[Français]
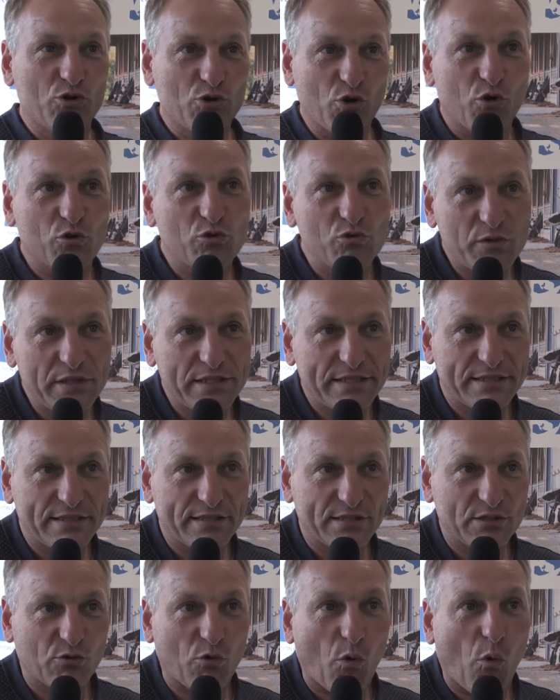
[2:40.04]
aujourd'hui,
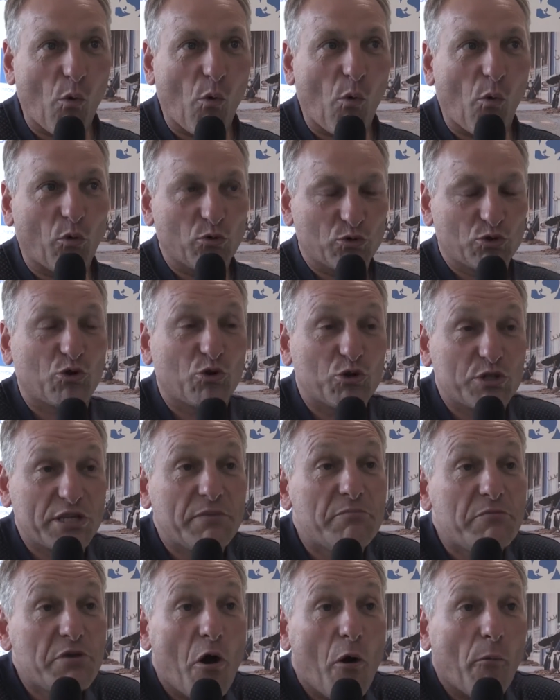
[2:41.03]
ce, que
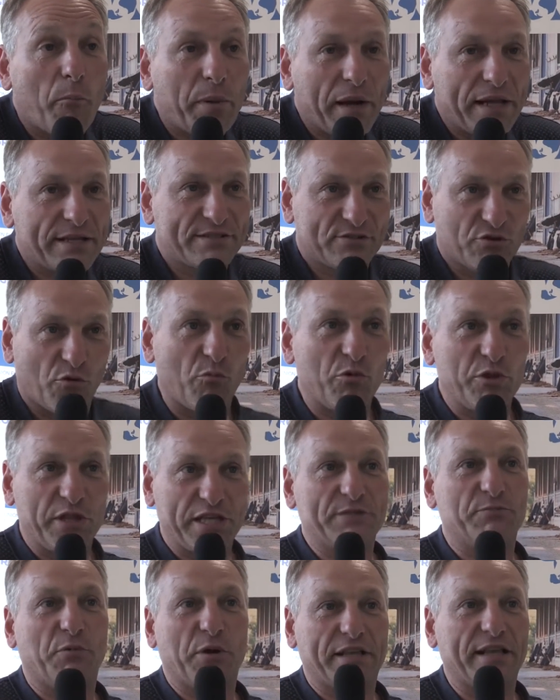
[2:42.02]
j'ai mis en place sur mon
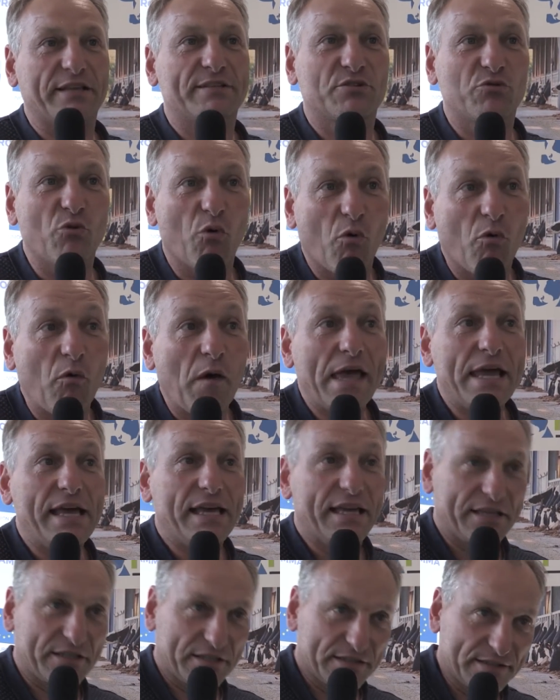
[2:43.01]
exploitation
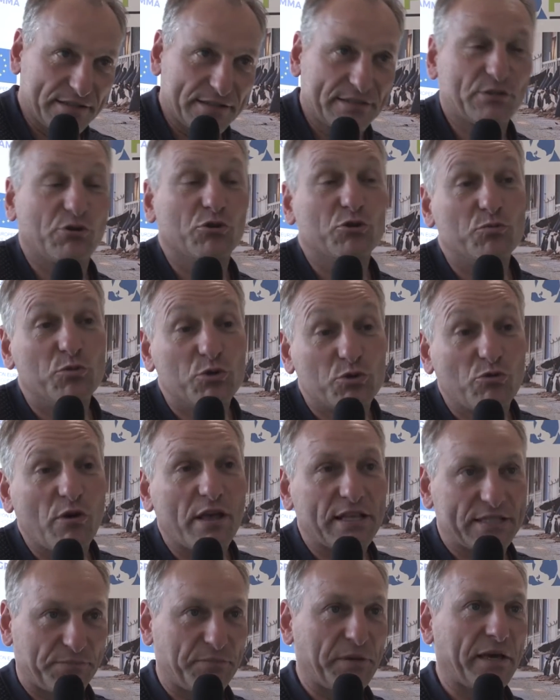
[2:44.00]
et ce que je me
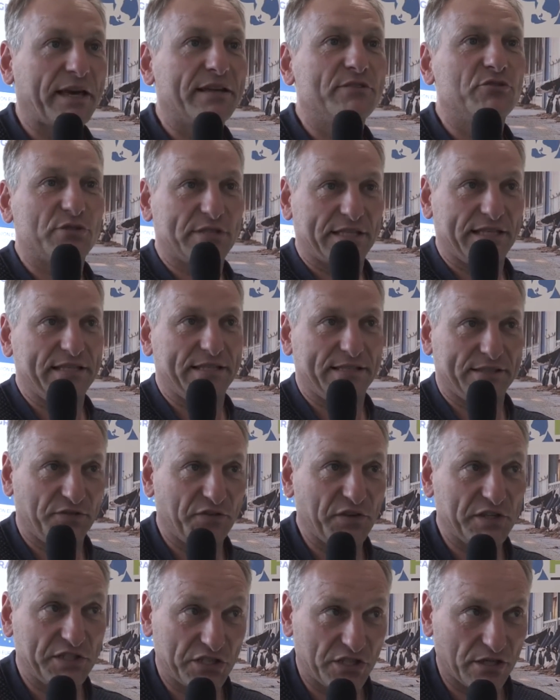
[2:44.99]
suis inspiré de ce qui
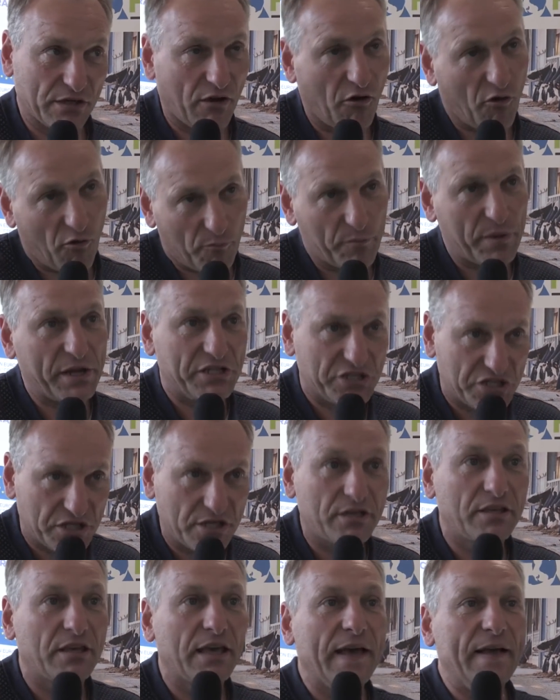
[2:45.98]
se fait en
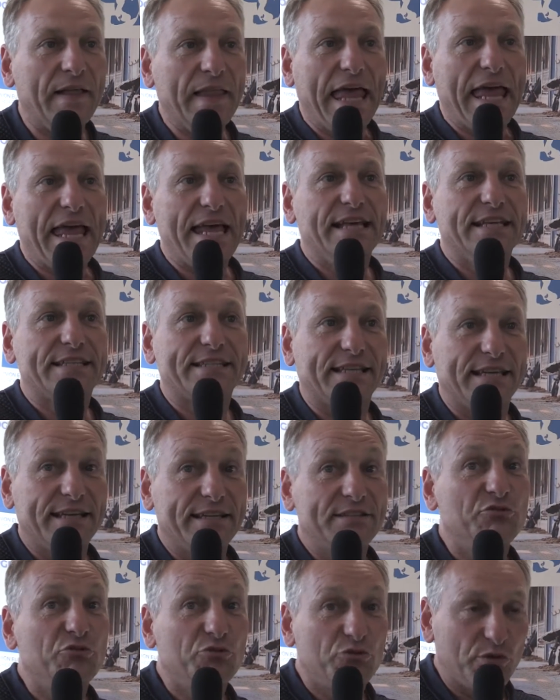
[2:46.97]
Belgique,
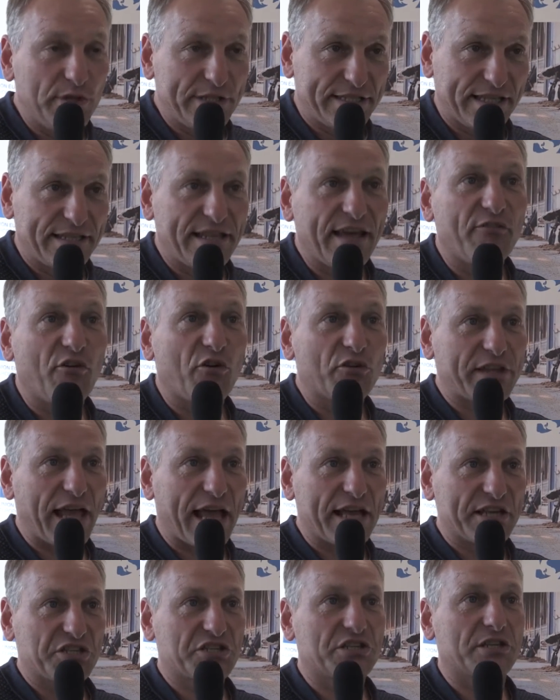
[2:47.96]
c'est d'utiliser
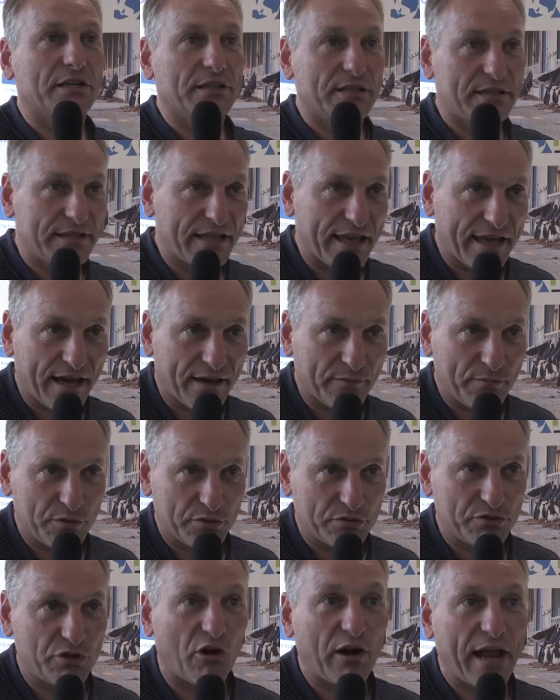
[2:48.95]
davantage
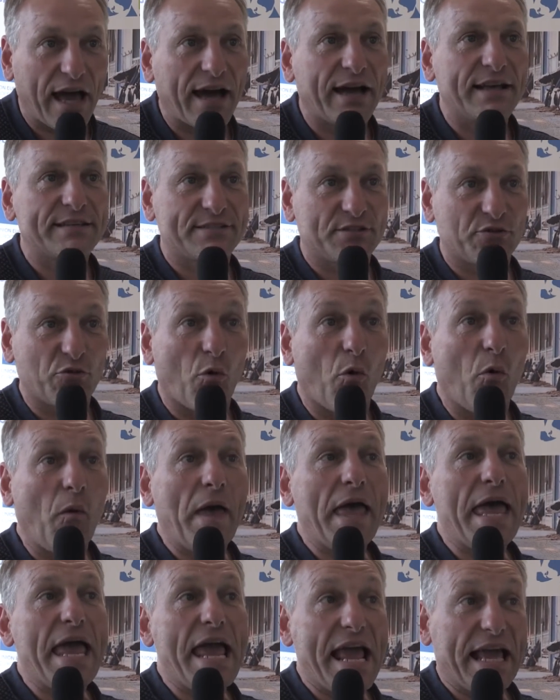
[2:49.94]
d'herbe dans la ration
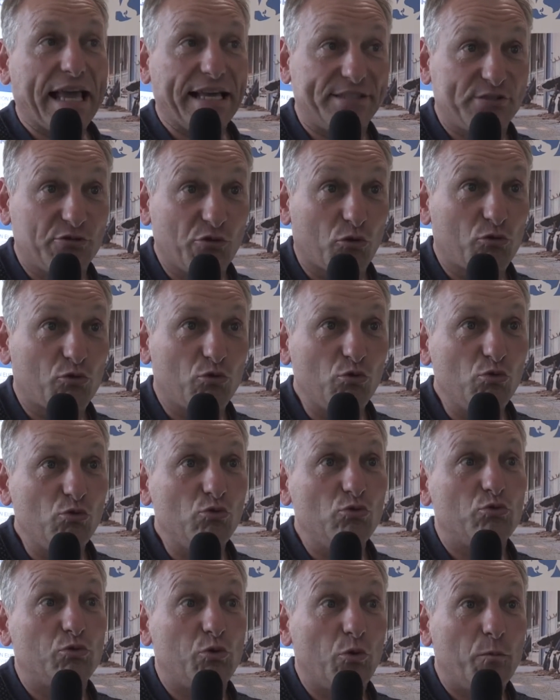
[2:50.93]
et
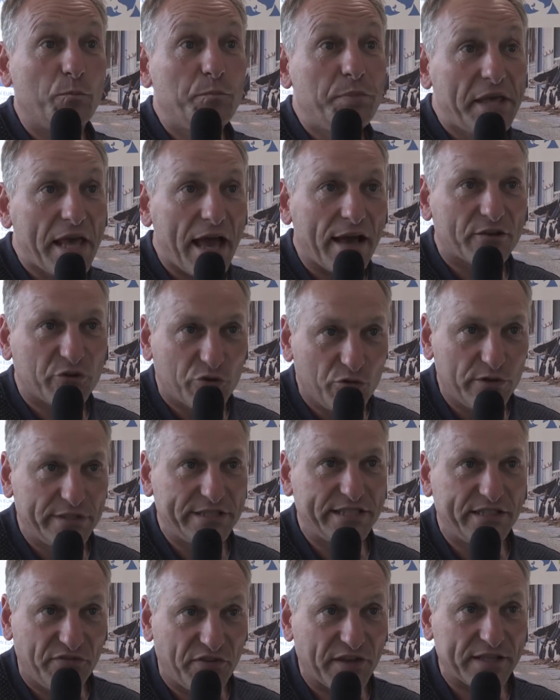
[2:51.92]
surtout de bien
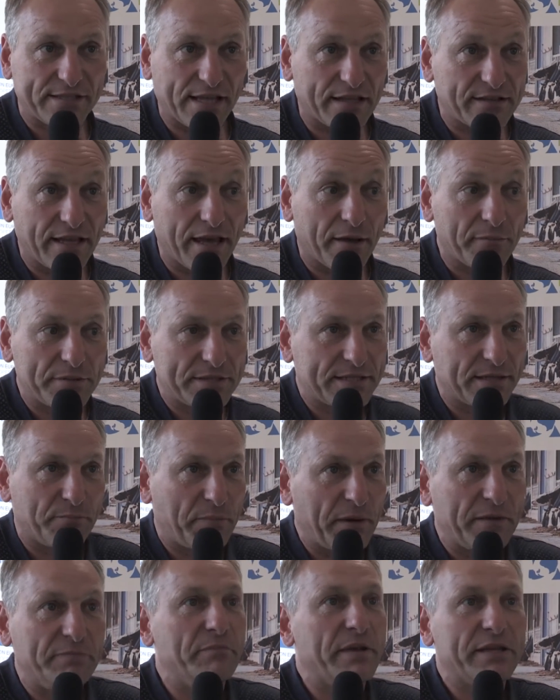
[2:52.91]
cultiver cette herbe.
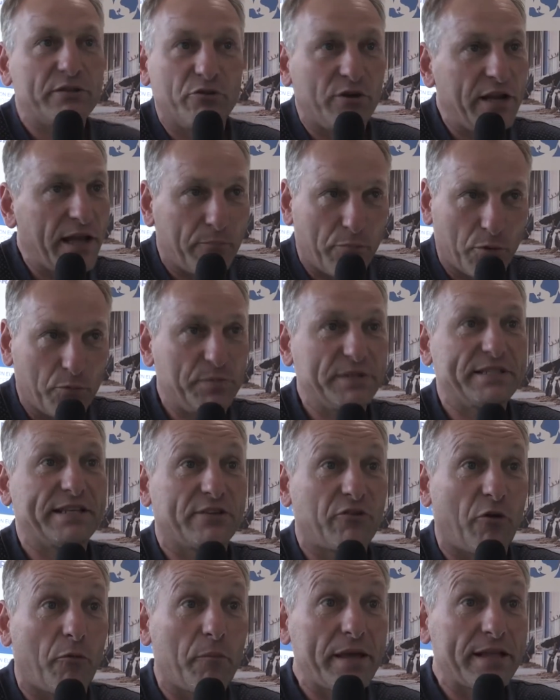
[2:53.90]
C'est pas de mettre de l'herbe pour le
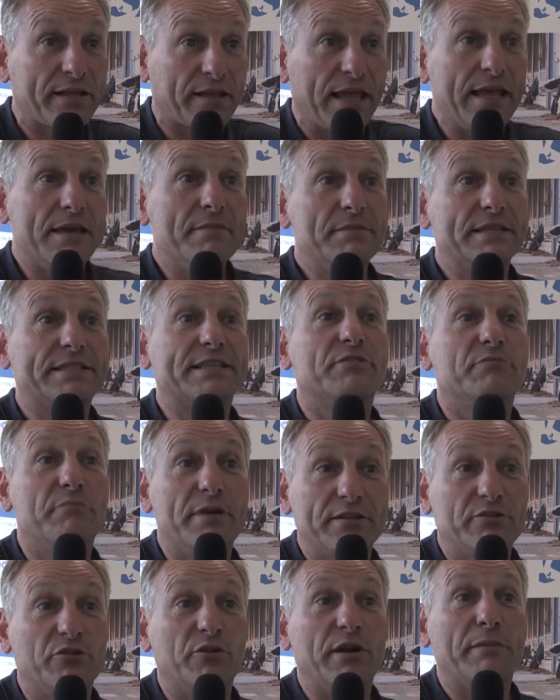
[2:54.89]
plaisir d'en mettre, mais c'est
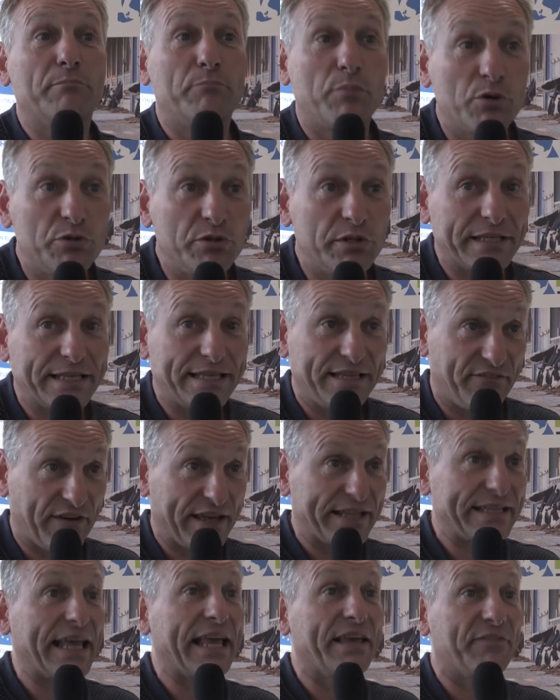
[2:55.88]
de mettre de la bonne qui
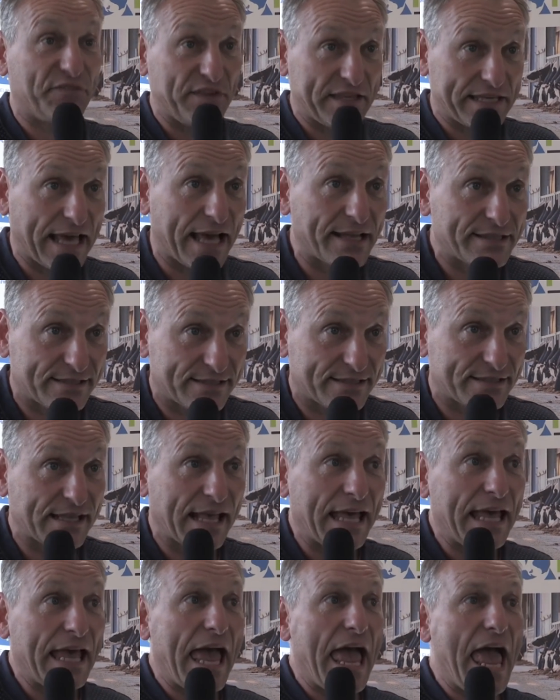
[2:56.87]
va être
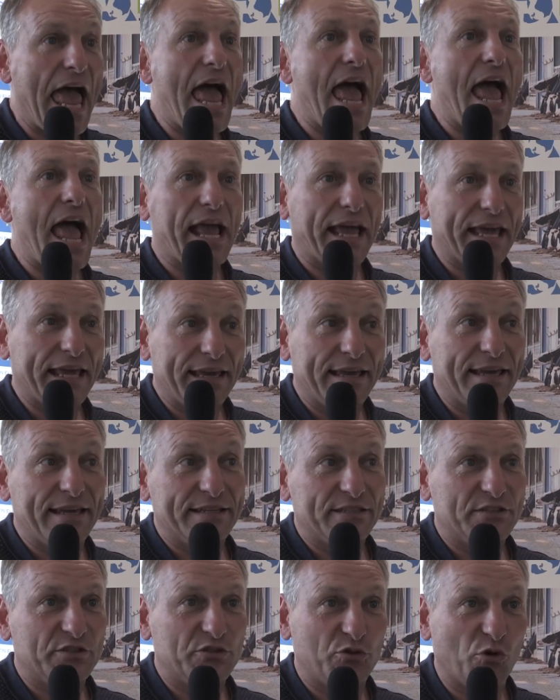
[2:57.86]
efficace.
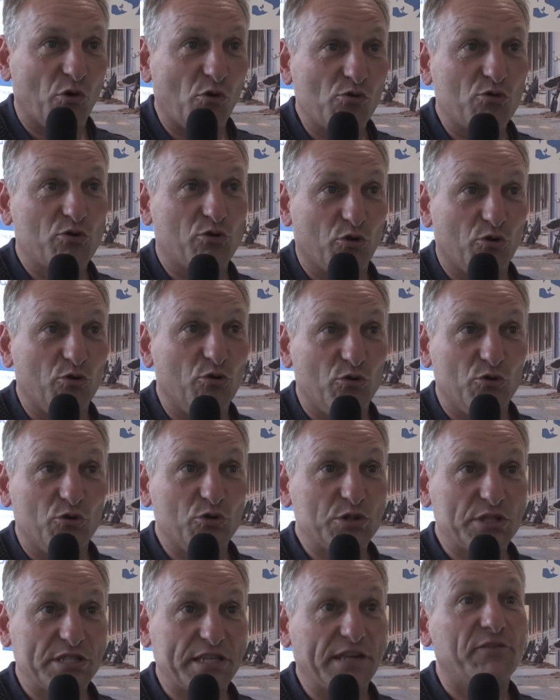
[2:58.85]
Et donc,
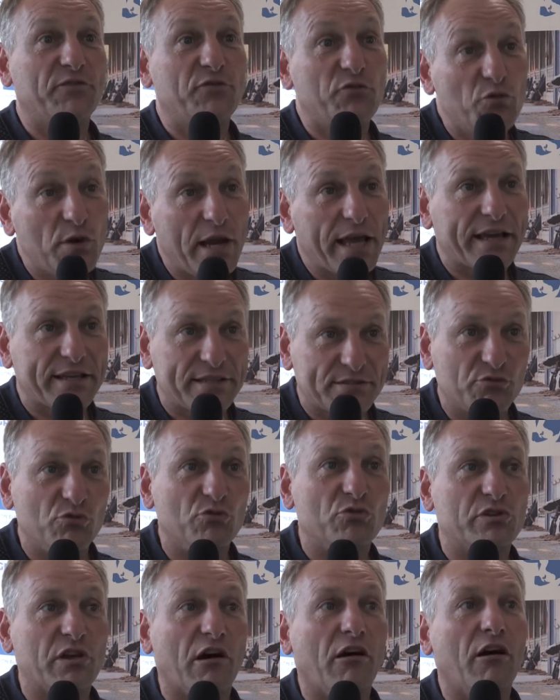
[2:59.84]
euh, j'ai vu les
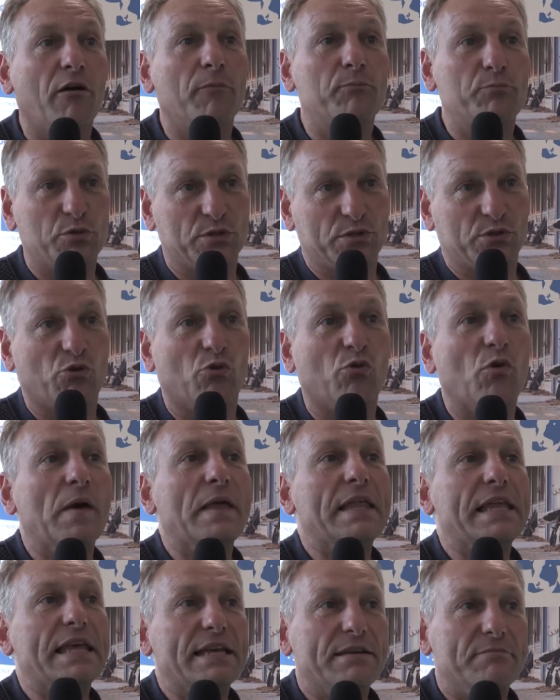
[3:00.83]
résultats, puisque
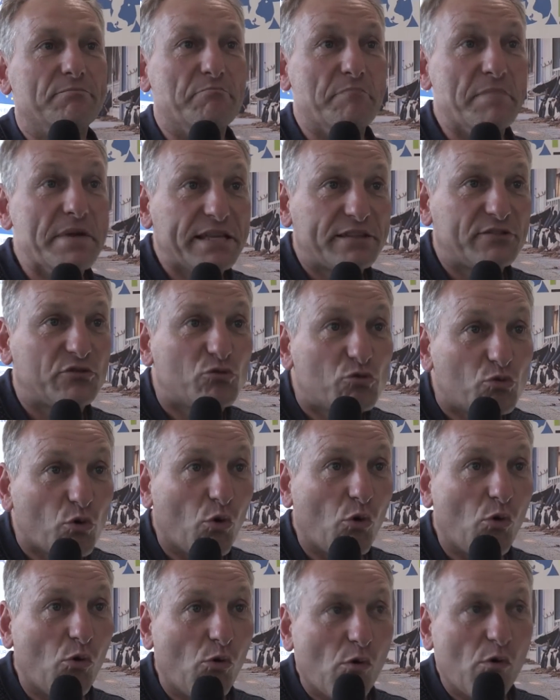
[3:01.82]
mes
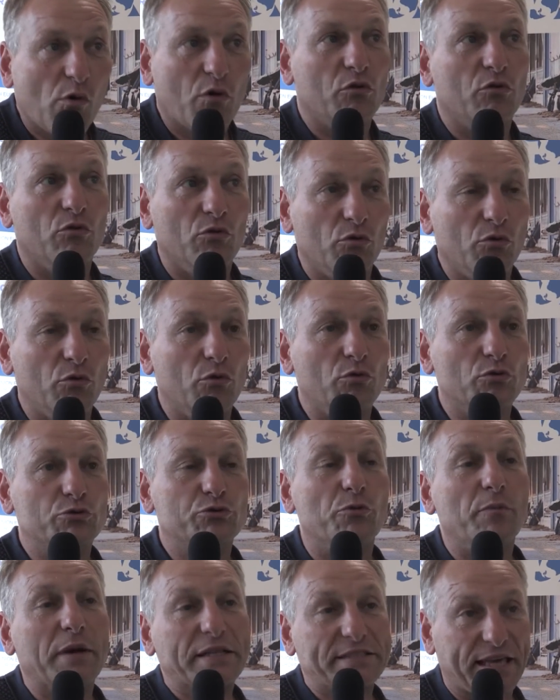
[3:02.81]
taux euh,
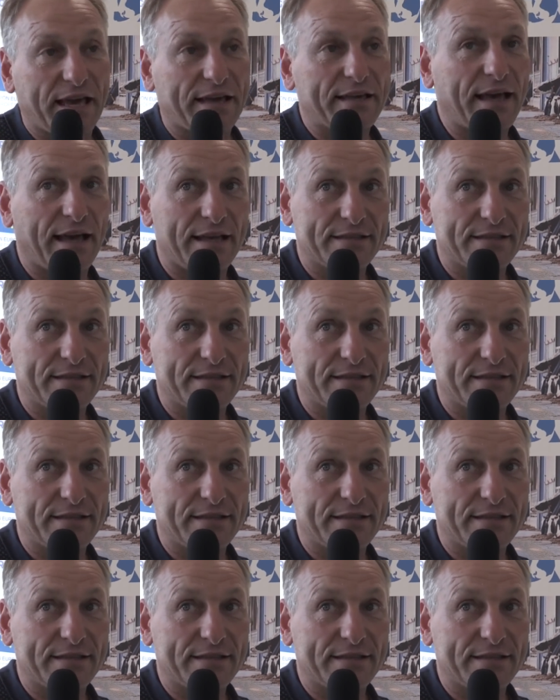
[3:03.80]
de matière